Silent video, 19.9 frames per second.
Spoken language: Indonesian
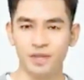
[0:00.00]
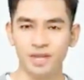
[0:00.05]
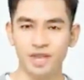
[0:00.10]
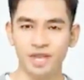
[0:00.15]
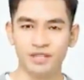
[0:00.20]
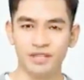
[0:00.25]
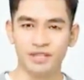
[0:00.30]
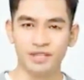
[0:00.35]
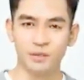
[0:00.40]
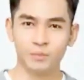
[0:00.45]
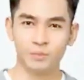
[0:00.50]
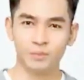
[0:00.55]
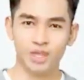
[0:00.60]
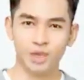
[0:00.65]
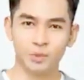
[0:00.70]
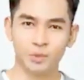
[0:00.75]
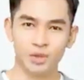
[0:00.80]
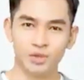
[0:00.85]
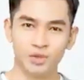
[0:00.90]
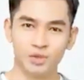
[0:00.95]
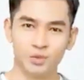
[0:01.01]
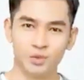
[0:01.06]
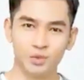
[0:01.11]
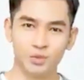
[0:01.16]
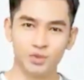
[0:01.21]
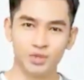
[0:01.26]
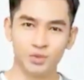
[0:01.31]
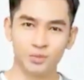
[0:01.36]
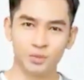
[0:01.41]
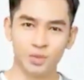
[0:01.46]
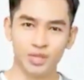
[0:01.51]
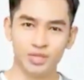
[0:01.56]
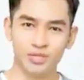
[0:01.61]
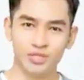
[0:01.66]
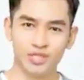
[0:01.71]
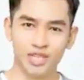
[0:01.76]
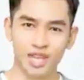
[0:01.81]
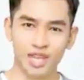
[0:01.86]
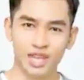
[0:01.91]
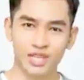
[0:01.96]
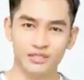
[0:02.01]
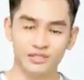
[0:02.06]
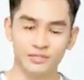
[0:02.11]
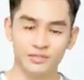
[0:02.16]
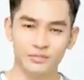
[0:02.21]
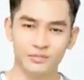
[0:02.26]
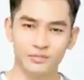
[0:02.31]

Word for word: dan pria ini adalah Daniel.